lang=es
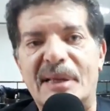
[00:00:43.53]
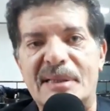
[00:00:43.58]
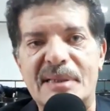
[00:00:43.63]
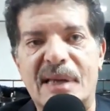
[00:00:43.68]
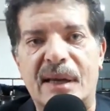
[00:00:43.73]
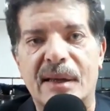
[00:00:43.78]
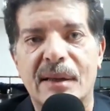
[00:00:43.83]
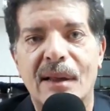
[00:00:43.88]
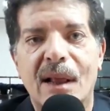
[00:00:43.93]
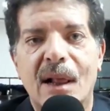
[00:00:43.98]

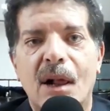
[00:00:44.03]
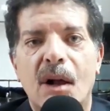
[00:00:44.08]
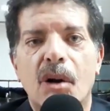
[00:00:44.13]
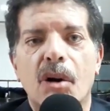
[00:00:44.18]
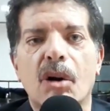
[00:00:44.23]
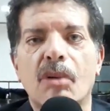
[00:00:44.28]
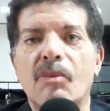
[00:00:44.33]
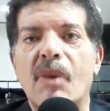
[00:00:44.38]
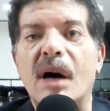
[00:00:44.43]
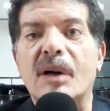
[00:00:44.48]
tengo una gran
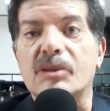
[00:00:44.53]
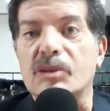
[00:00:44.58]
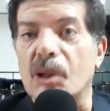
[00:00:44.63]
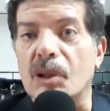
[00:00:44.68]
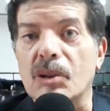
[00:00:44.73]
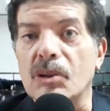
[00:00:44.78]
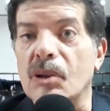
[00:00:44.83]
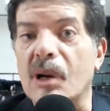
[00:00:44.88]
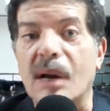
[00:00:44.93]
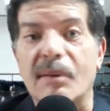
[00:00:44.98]

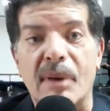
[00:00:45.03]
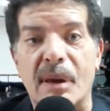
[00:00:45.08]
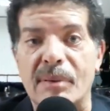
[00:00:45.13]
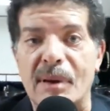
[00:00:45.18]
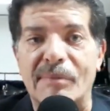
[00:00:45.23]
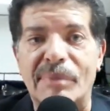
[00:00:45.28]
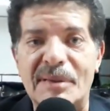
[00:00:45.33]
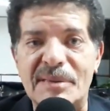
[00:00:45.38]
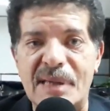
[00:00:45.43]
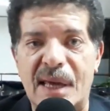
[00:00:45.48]
sorpresa.
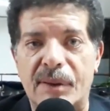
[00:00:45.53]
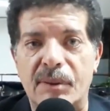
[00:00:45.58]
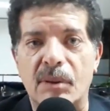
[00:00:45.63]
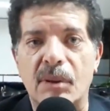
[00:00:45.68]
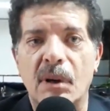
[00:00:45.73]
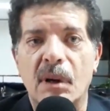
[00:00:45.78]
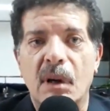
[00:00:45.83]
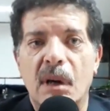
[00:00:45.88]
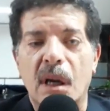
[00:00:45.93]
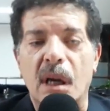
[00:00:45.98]
Como
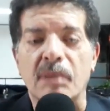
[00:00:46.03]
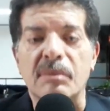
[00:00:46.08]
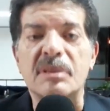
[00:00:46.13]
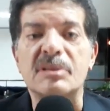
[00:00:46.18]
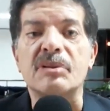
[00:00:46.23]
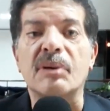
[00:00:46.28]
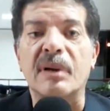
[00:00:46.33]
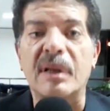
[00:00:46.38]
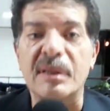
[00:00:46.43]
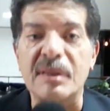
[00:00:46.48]
actor nunca me
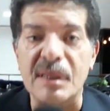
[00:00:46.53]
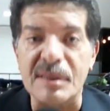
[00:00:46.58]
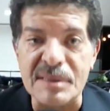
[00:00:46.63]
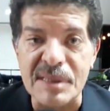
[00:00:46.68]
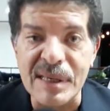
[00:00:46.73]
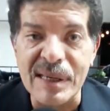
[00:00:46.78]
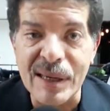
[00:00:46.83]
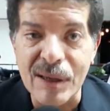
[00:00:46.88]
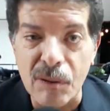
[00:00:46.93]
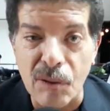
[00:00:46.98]
había pasado
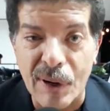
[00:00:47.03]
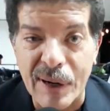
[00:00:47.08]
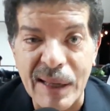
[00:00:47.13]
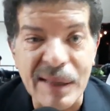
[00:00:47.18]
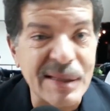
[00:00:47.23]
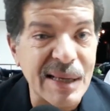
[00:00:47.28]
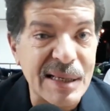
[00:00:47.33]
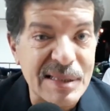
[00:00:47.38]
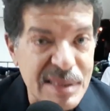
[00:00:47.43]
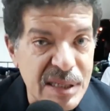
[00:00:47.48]
en
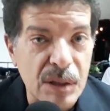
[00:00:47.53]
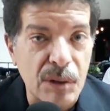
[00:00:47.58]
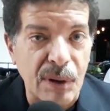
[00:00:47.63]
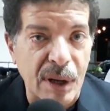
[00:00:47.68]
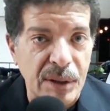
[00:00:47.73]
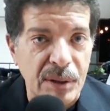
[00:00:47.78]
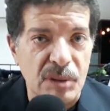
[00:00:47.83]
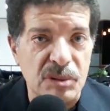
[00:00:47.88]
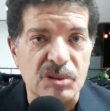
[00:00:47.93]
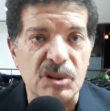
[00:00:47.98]
mis
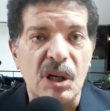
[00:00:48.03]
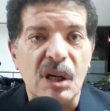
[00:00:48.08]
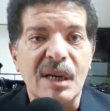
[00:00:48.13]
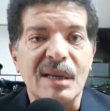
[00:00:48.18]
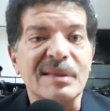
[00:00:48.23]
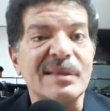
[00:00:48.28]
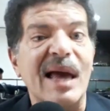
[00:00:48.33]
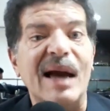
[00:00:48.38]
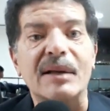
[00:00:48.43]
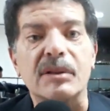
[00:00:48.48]
45,
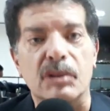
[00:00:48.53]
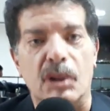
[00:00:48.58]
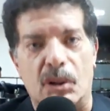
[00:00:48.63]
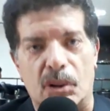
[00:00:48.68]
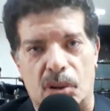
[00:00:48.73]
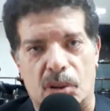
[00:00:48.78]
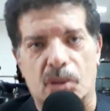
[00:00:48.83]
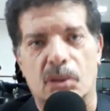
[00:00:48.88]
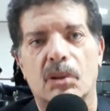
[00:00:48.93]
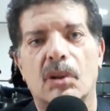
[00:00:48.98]
45
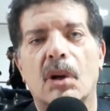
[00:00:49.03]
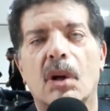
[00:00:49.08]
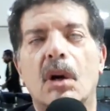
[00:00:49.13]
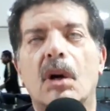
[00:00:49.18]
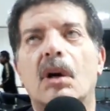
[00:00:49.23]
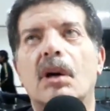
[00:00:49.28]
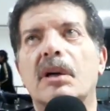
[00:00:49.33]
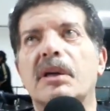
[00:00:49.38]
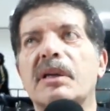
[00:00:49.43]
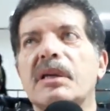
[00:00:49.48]
años
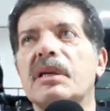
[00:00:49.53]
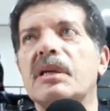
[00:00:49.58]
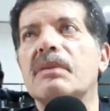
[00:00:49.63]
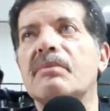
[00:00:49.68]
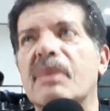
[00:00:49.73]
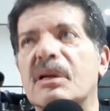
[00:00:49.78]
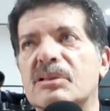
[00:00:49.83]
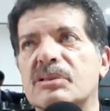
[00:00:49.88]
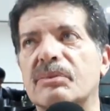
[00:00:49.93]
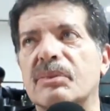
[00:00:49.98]
de
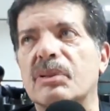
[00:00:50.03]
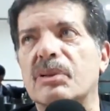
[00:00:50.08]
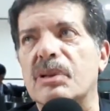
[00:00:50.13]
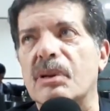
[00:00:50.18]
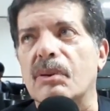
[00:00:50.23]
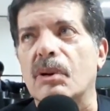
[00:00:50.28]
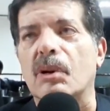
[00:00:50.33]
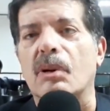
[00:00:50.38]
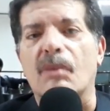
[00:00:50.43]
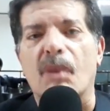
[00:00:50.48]
actor
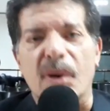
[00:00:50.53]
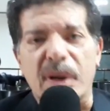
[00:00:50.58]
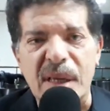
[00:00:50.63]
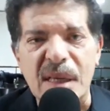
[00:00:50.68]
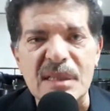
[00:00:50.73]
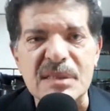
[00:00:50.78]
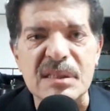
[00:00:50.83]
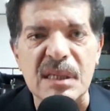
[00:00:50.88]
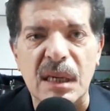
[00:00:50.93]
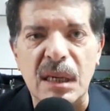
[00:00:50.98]
y
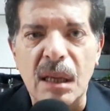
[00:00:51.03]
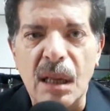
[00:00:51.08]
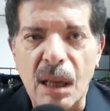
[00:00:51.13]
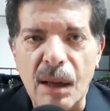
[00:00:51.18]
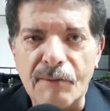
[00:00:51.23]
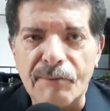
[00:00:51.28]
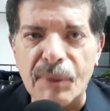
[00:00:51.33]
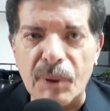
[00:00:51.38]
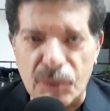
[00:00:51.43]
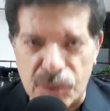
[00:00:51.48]
más o menos
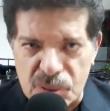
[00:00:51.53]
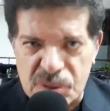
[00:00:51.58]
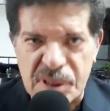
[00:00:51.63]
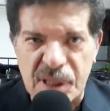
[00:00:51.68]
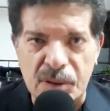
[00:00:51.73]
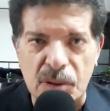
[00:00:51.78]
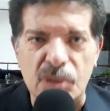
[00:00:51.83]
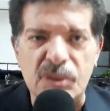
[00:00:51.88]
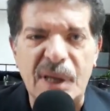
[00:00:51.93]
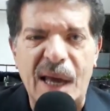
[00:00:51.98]
llevo como
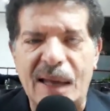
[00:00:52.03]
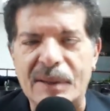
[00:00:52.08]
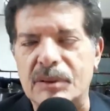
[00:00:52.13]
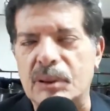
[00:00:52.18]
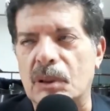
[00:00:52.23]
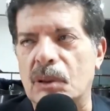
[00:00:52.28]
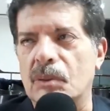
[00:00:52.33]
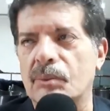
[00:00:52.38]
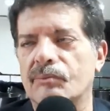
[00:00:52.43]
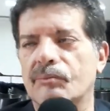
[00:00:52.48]
15
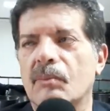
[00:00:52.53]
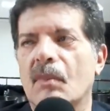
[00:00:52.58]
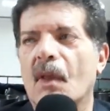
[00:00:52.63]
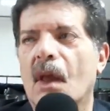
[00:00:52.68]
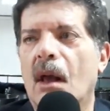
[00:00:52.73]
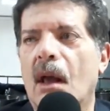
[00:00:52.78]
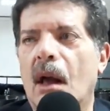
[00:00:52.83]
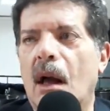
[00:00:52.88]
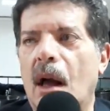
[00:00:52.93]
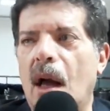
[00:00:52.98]

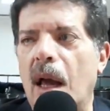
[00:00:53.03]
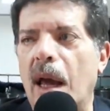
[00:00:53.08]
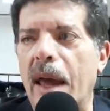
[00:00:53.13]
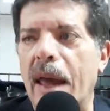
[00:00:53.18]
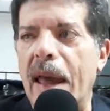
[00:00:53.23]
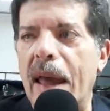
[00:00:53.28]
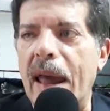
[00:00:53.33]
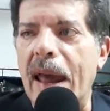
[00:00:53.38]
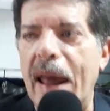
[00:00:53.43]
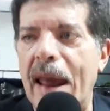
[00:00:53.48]
produciendo
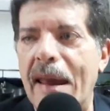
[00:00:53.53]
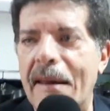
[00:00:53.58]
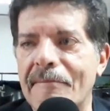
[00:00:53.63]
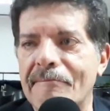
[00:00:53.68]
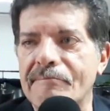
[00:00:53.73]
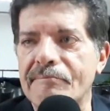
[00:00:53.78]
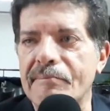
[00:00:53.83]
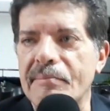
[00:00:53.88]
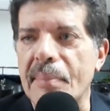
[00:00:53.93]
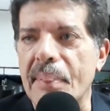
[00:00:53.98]
teatro.
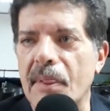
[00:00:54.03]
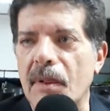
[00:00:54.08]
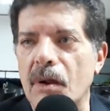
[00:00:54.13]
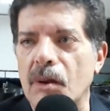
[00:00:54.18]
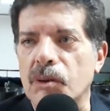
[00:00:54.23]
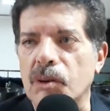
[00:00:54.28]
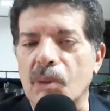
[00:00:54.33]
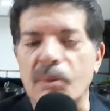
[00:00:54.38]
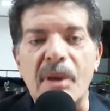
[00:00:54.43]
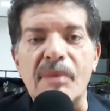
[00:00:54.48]

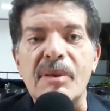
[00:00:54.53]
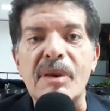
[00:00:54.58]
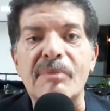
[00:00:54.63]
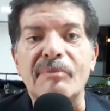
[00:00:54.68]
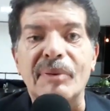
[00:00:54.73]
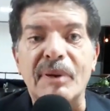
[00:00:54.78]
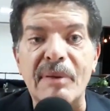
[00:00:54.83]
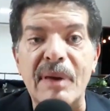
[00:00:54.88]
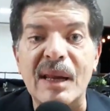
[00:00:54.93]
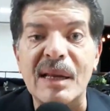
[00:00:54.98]
Eh,
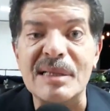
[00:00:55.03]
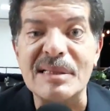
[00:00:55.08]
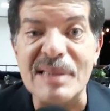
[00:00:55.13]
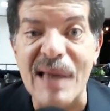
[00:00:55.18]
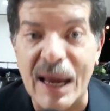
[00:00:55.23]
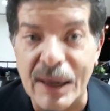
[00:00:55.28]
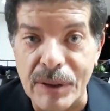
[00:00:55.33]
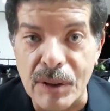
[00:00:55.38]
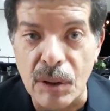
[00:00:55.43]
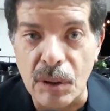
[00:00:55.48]

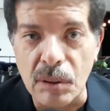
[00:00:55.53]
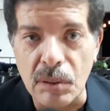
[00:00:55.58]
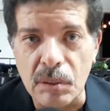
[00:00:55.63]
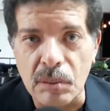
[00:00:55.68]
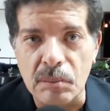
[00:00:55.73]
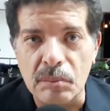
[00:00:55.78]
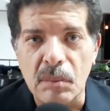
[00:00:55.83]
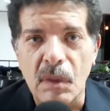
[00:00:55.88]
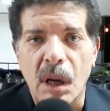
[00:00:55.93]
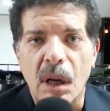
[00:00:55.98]
tuve mi
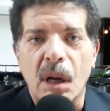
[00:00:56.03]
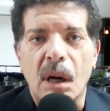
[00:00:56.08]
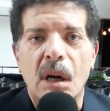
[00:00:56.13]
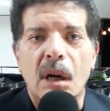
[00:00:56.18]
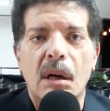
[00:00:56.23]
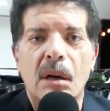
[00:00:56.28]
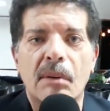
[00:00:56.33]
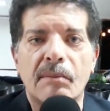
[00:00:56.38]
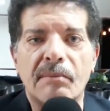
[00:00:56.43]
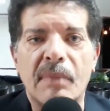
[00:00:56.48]
primer
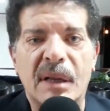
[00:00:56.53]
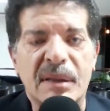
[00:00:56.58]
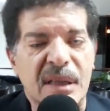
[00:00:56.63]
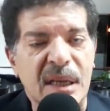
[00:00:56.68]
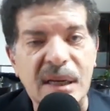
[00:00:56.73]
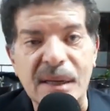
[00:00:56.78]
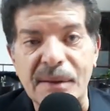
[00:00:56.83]
ensayo,